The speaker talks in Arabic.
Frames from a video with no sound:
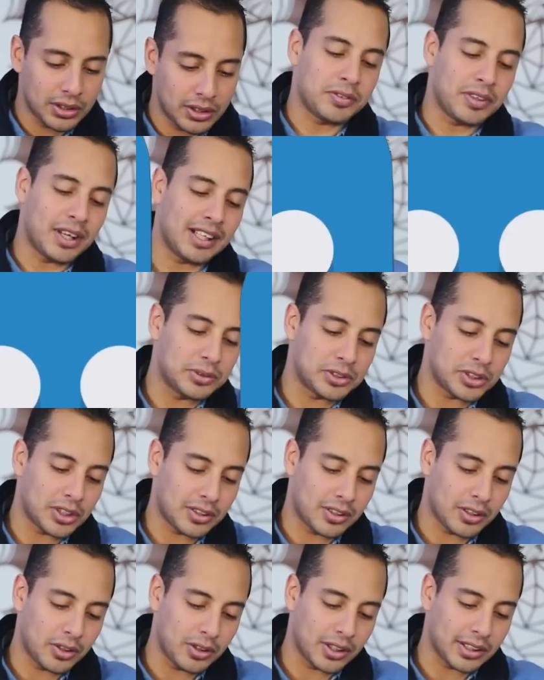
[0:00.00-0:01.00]
في حد
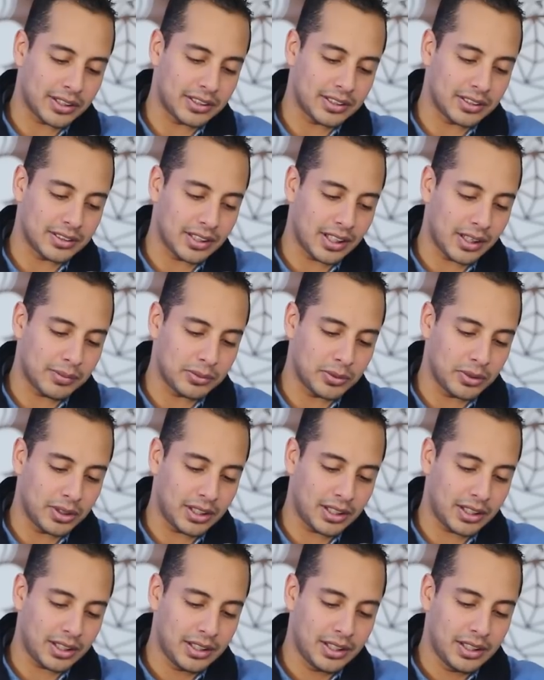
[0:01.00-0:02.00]
بيشكر اهو اخيرا الحمد
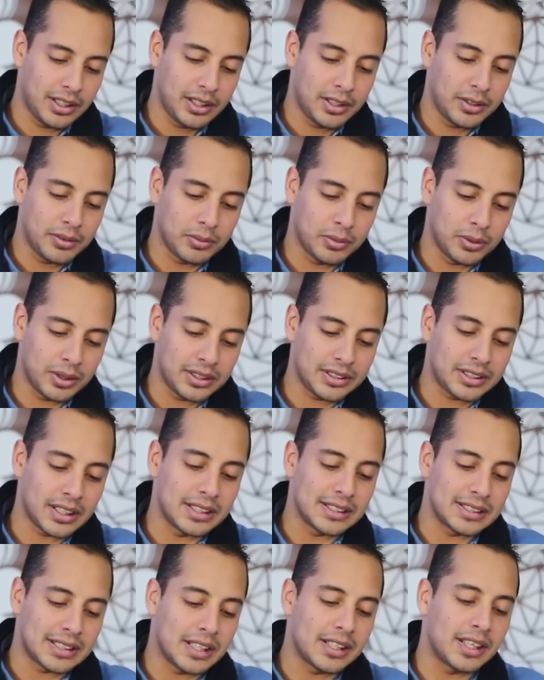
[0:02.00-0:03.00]
لله يقول انت
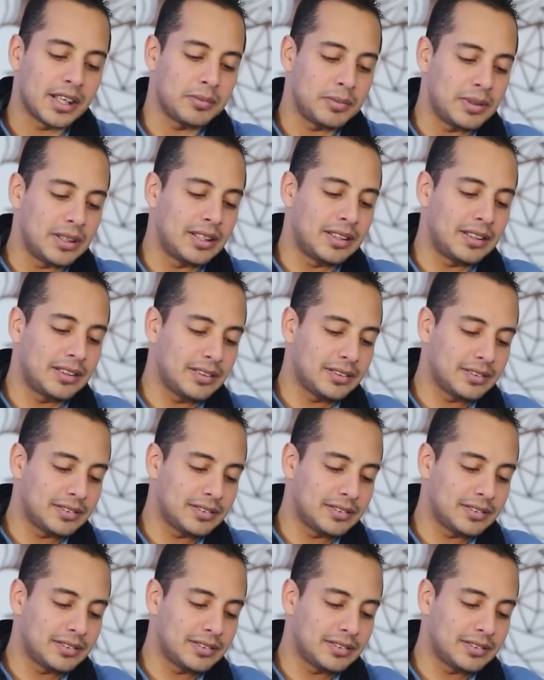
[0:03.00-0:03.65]
انسان جميل